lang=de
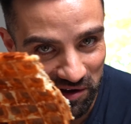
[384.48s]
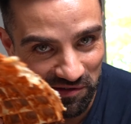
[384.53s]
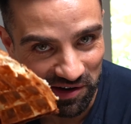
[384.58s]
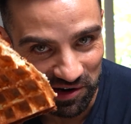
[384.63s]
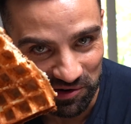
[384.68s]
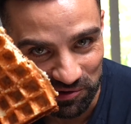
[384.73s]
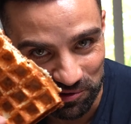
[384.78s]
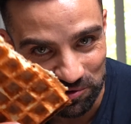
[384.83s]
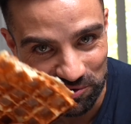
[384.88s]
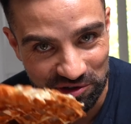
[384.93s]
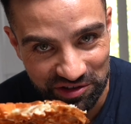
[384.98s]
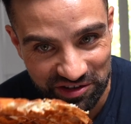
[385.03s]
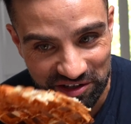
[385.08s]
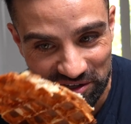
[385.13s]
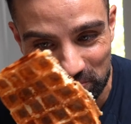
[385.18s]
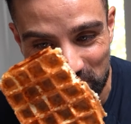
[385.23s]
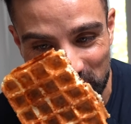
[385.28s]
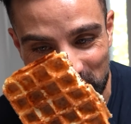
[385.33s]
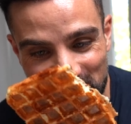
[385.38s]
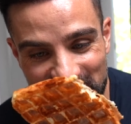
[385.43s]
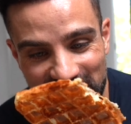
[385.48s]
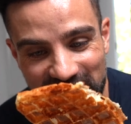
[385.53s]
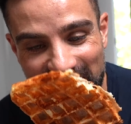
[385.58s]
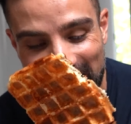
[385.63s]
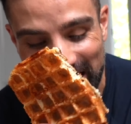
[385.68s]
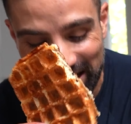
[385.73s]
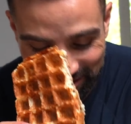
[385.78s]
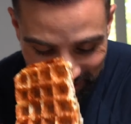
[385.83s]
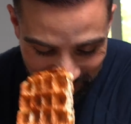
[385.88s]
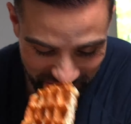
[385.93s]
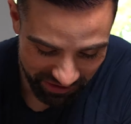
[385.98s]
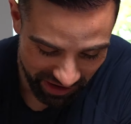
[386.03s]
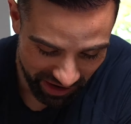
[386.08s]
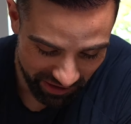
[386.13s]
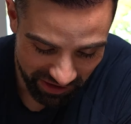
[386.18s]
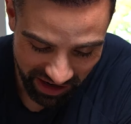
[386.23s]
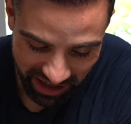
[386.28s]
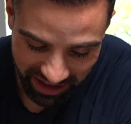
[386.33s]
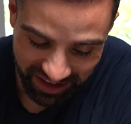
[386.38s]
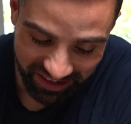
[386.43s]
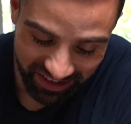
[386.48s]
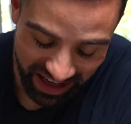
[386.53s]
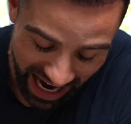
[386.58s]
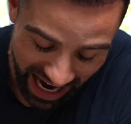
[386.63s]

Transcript: einfach nur durch sieben gehen. Eine so eine Waffel hat jetzt